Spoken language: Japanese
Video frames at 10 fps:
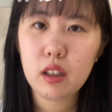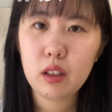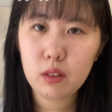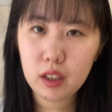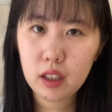
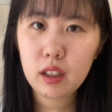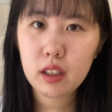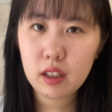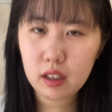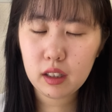余計に
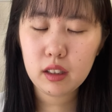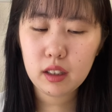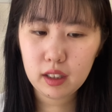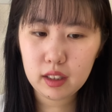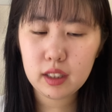なんか
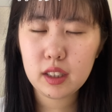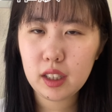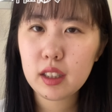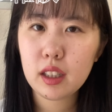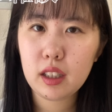悲しく
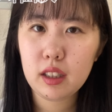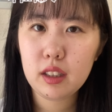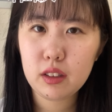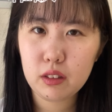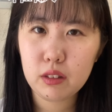なったり
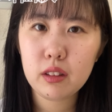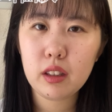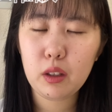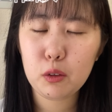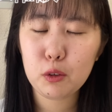するっ
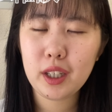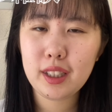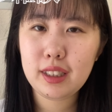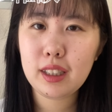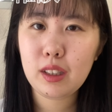ていう
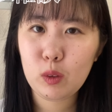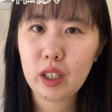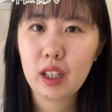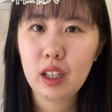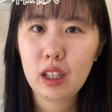感じなの
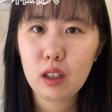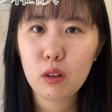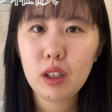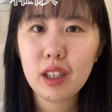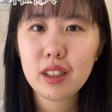で、
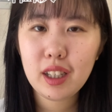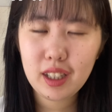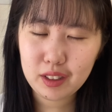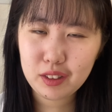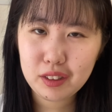とりあえず
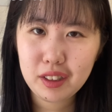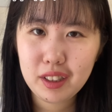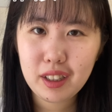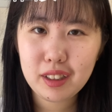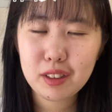早く
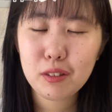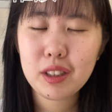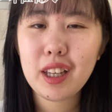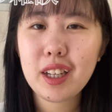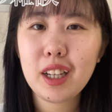活動
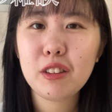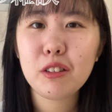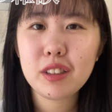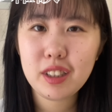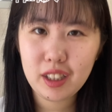再開
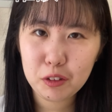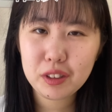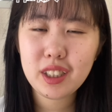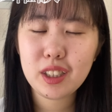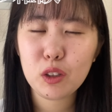をしてほ
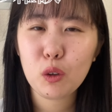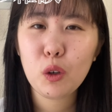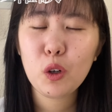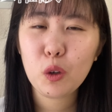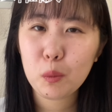しいと
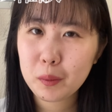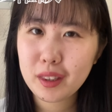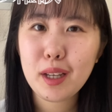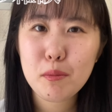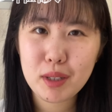思っ
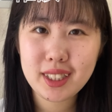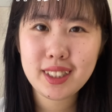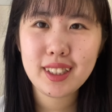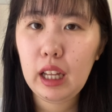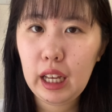ていま
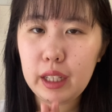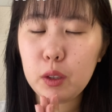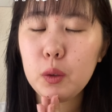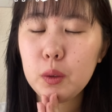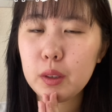す。はい、
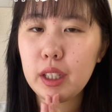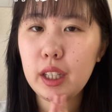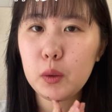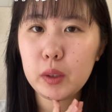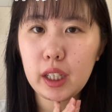ということで
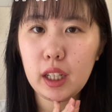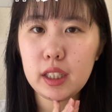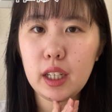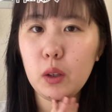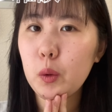ね、こんな
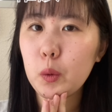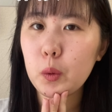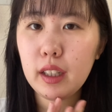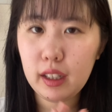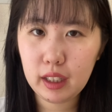感じでいろい
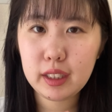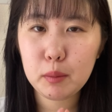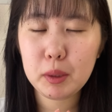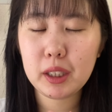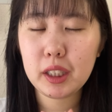ろ話し
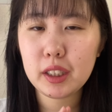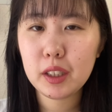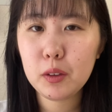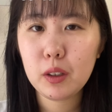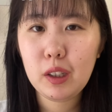てみたんですけど、